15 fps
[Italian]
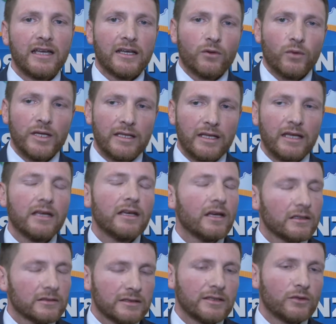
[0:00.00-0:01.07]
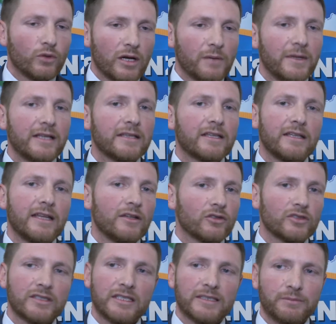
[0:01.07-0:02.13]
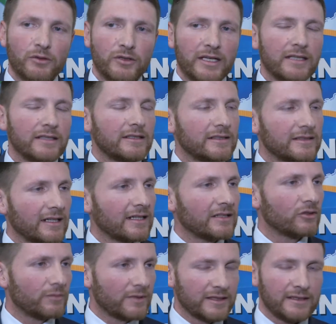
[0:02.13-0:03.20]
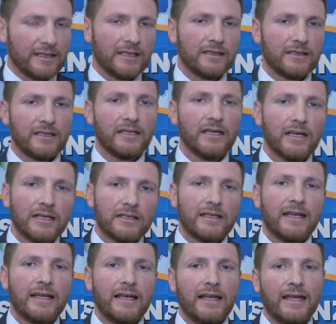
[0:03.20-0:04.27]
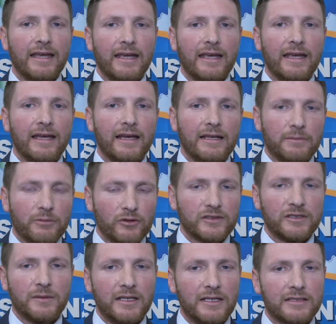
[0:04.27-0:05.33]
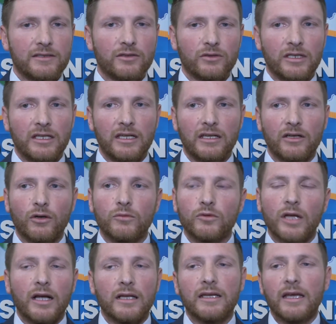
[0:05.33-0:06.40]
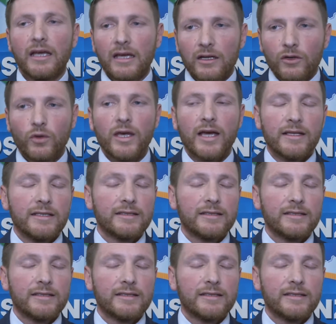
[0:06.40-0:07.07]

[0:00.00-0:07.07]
e quindi sicuramente dei nostri esponenti saranno presenti nelle, alle prossime elezioni comunali. Qui ad